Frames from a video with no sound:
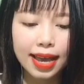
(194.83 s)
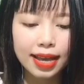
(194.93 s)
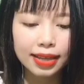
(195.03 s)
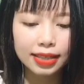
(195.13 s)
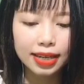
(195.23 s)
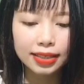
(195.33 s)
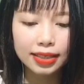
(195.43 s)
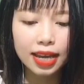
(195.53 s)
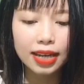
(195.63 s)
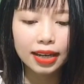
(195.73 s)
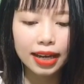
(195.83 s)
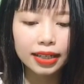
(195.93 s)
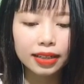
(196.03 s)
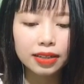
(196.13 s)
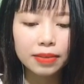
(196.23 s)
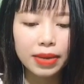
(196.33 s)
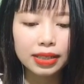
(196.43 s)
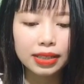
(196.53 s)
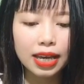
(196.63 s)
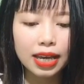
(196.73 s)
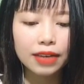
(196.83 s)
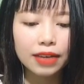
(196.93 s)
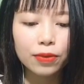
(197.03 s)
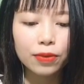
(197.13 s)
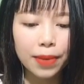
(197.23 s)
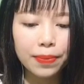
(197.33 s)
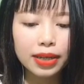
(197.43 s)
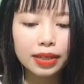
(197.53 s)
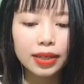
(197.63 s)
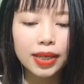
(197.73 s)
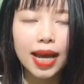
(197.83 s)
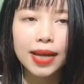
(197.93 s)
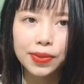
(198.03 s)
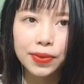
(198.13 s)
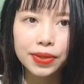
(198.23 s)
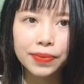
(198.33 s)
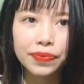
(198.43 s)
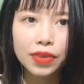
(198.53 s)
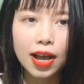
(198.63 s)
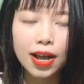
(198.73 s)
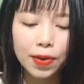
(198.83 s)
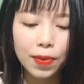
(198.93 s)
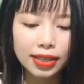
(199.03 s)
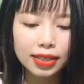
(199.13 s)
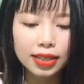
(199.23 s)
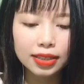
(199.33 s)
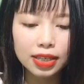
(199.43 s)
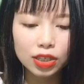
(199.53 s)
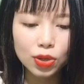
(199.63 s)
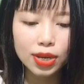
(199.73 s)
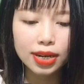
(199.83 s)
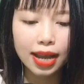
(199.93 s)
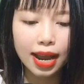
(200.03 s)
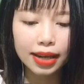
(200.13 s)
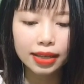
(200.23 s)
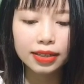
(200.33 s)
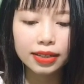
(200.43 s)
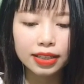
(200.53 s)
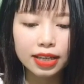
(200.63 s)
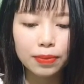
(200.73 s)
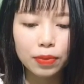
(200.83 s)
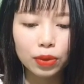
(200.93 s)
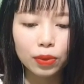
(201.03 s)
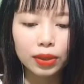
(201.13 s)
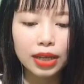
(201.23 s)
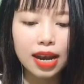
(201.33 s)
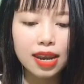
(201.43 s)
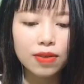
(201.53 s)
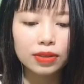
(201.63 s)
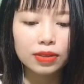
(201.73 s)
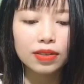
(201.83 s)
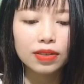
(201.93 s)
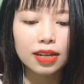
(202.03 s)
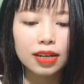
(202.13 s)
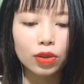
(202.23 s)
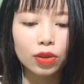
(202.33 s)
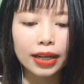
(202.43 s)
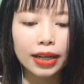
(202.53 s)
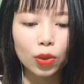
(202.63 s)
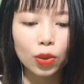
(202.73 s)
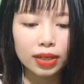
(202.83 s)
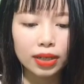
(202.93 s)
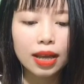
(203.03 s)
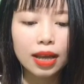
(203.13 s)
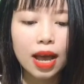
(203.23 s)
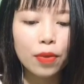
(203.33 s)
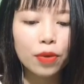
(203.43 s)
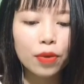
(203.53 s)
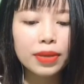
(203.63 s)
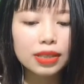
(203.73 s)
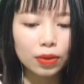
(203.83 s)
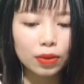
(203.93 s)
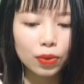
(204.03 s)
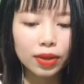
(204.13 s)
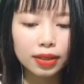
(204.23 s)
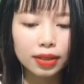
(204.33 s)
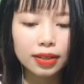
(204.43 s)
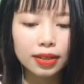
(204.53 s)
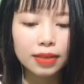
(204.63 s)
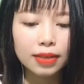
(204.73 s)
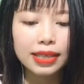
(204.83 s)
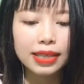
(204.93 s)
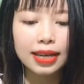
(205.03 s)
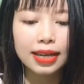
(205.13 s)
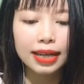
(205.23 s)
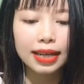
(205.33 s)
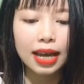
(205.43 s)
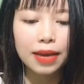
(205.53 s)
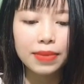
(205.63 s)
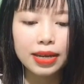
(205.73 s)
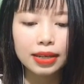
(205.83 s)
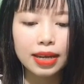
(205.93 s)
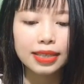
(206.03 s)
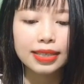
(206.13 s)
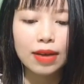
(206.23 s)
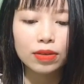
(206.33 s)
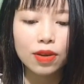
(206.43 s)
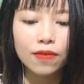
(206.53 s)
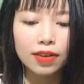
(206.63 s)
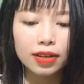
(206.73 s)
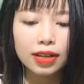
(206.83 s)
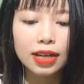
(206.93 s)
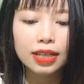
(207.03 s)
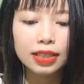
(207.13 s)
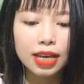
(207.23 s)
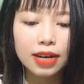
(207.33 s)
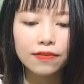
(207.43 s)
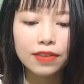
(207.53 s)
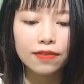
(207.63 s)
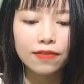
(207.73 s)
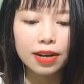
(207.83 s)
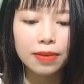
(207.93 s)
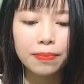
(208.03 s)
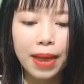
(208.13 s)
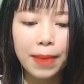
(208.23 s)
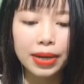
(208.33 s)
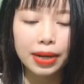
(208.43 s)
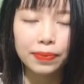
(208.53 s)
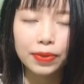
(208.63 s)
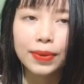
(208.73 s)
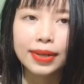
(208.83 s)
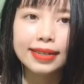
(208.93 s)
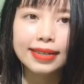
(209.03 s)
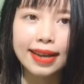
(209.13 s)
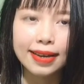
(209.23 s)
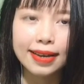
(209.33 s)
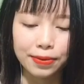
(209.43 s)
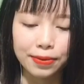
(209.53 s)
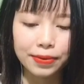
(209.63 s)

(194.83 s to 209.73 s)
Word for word: chạy xe khách từ bến xe thành phố Thái Bình đi Hà Nội. Quá trình di chuyển, hai người nhận một túi tài liệu do Trần anh Tuấn, 46 tuổi, gửi từ bến xe khách Thái Bình để giao cho vợ Trần Việt Vân, 35 tuổi, tại Hà Nội.